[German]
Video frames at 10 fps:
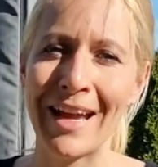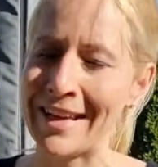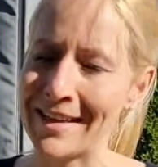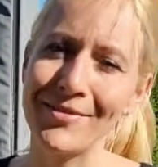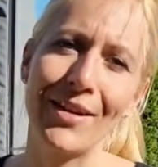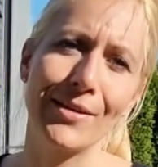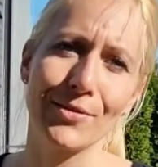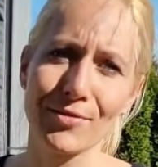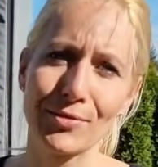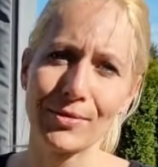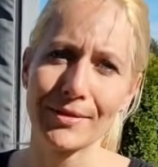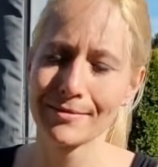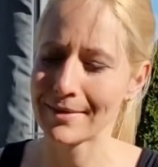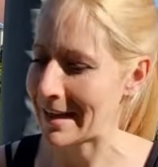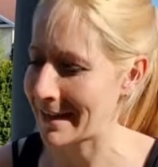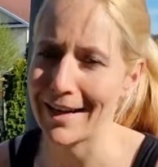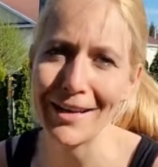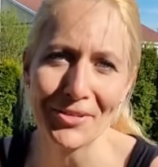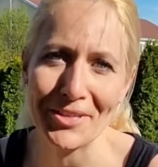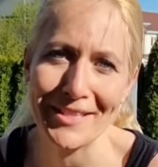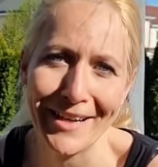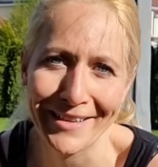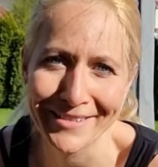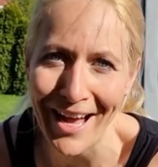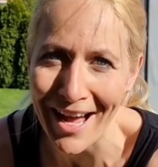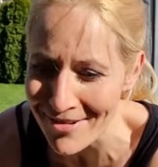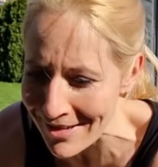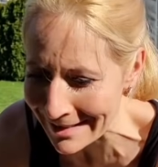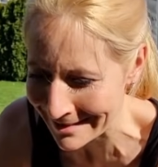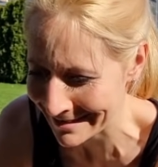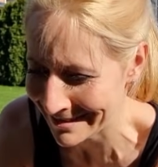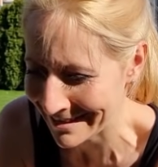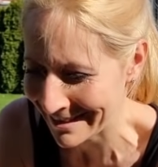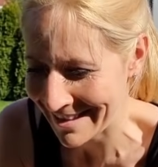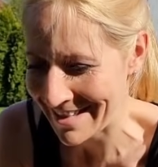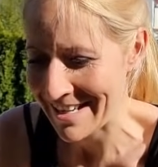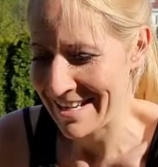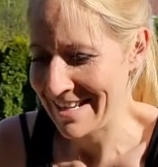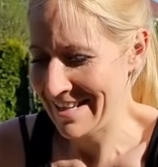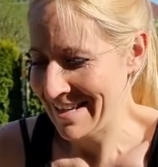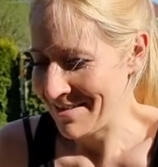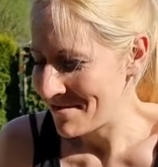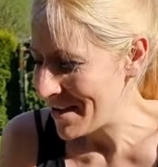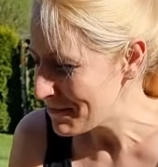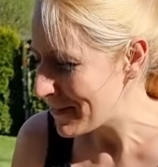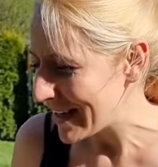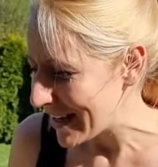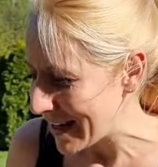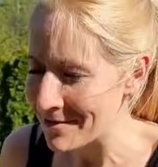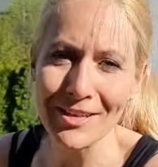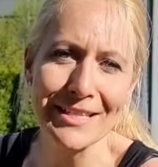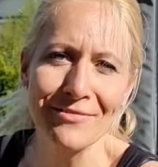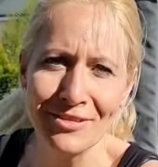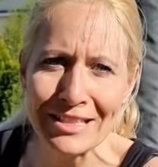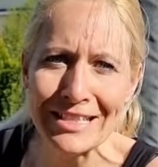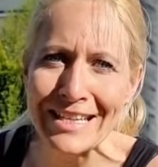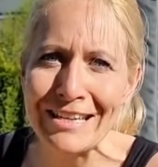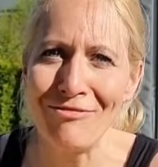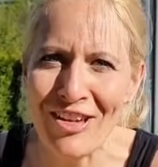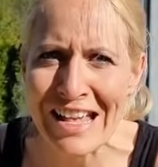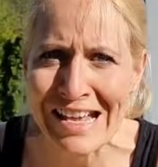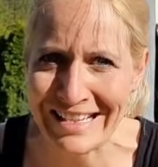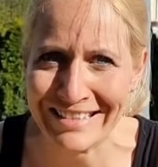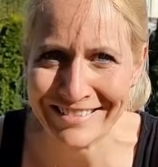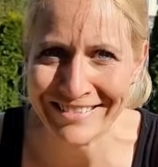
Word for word: Ey, das war ein Ausflug. Ich kann euch sagen. Aber wenn man etwas wirklich will,